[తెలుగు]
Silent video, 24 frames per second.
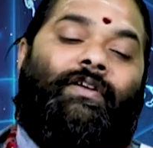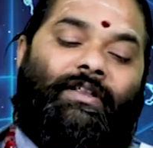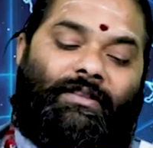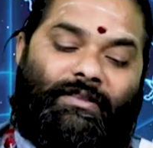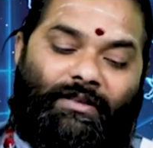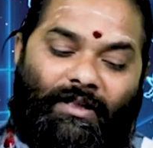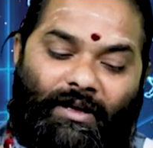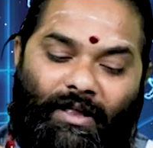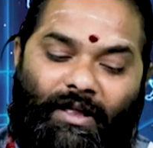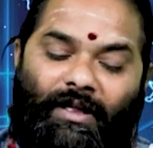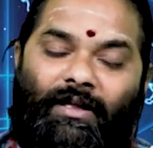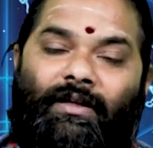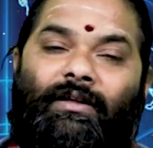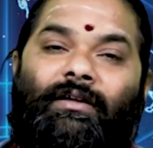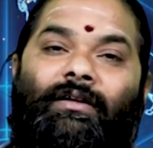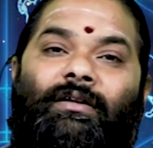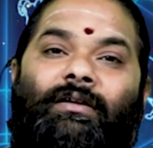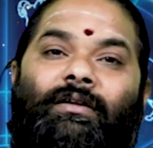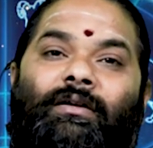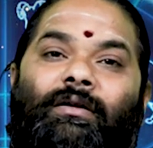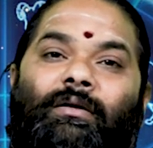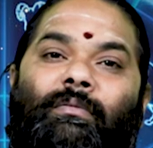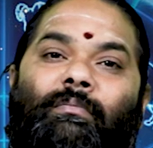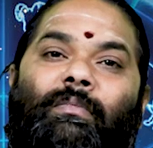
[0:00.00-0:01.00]
వ్యక్తిని
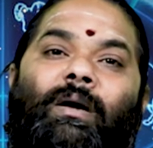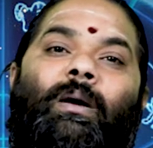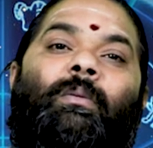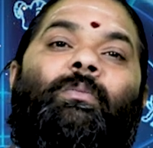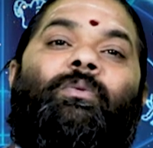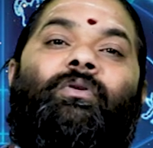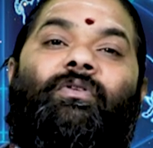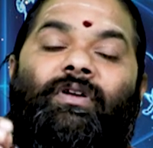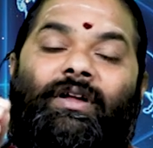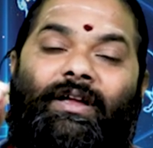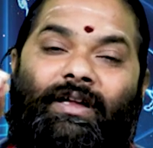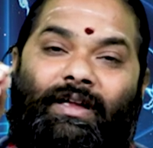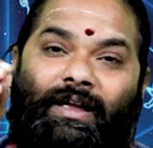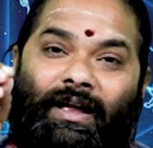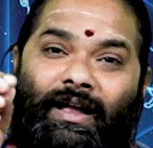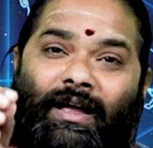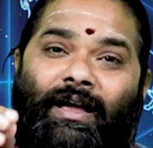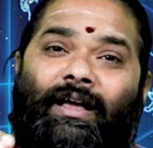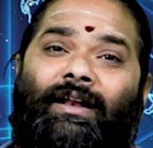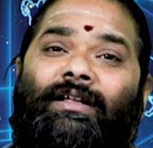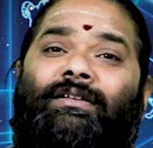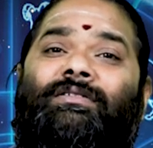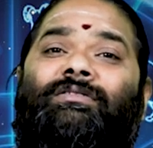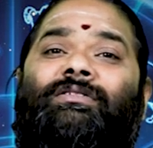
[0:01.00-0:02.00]
మనము
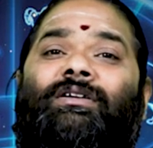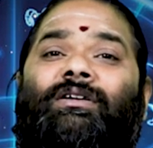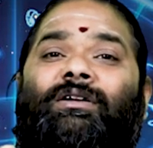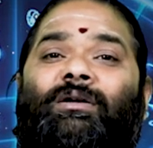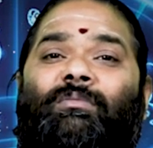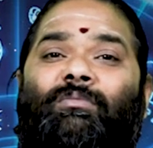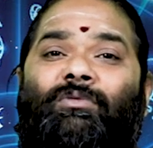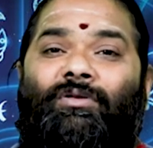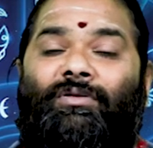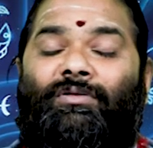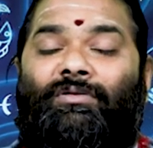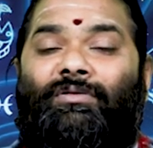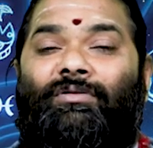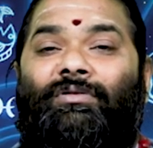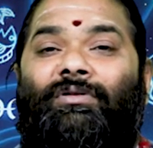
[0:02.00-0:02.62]
ఎక్కిరించటము